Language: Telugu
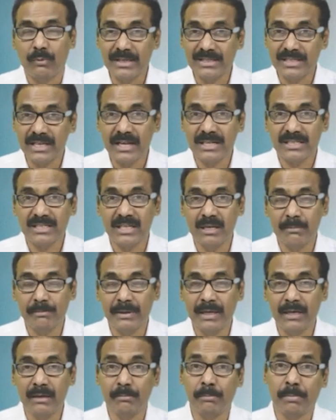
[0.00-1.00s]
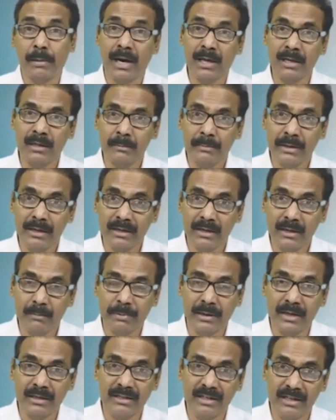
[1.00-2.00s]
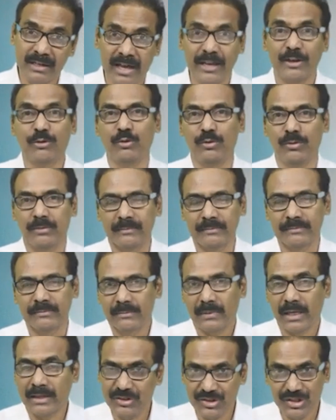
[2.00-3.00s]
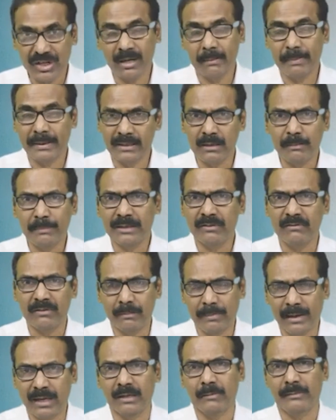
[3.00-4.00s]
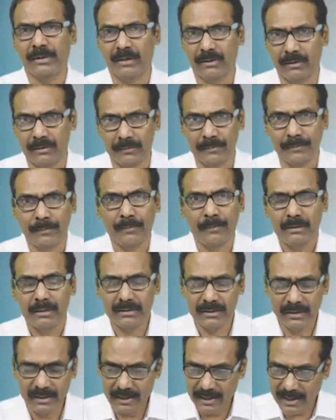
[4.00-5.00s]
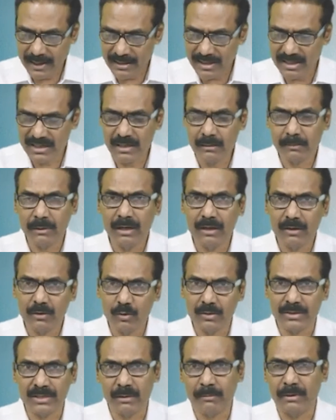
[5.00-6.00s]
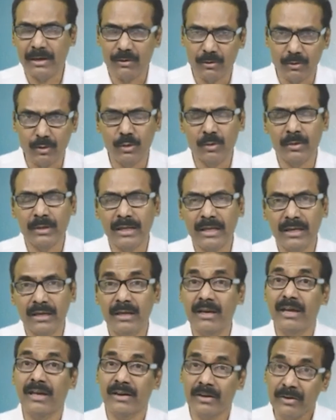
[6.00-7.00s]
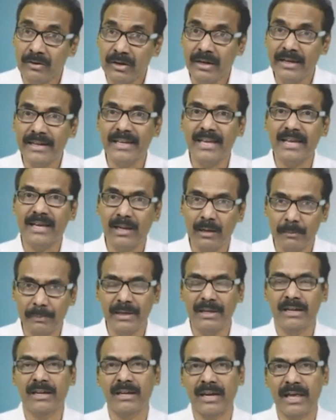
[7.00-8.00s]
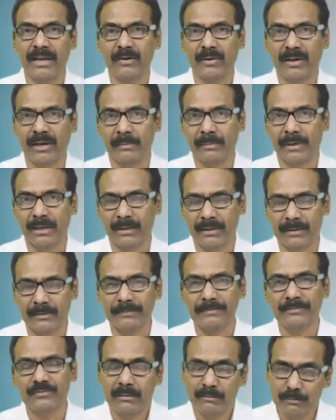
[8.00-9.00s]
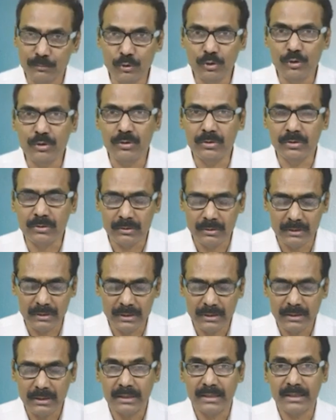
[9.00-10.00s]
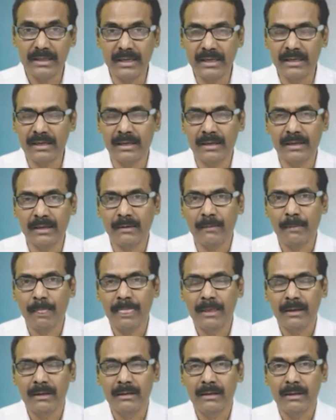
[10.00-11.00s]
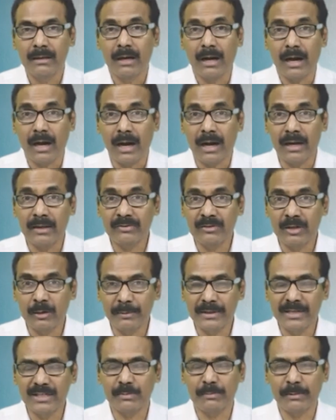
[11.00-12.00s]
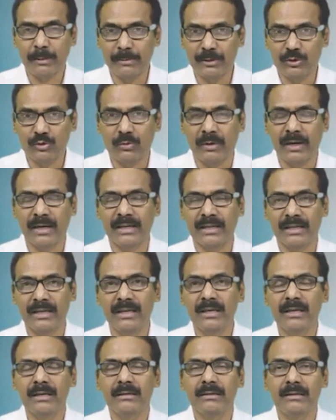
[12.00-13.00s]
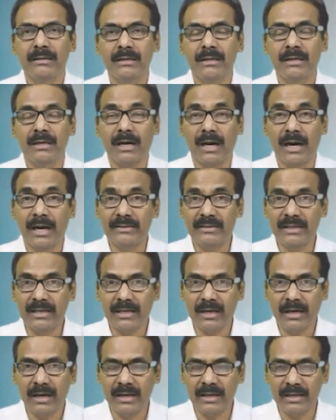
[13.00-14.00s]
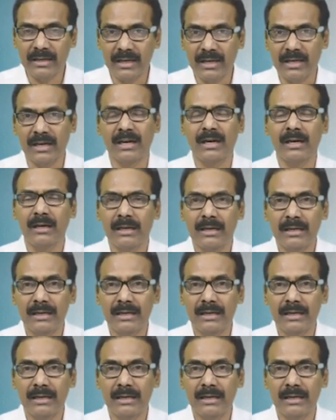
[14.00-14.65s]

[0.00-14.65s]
వైఎస్ఆర్సీపీ పార్లమెంటరీ పార్టీ నాయకుడు అది చాలా పెద్ద పదవి పార్లమెంట్లో ఎందుకంటే రాజ్యసభ లోక్సభ రెండూ ఉంటాయి రెండింటికి కలిపి ఈయన నాయకుడు అనమాట మూడు ఈయన ఆంధ్రప్రదేశ్ ప్రభుత్వానికి అధికారికంగా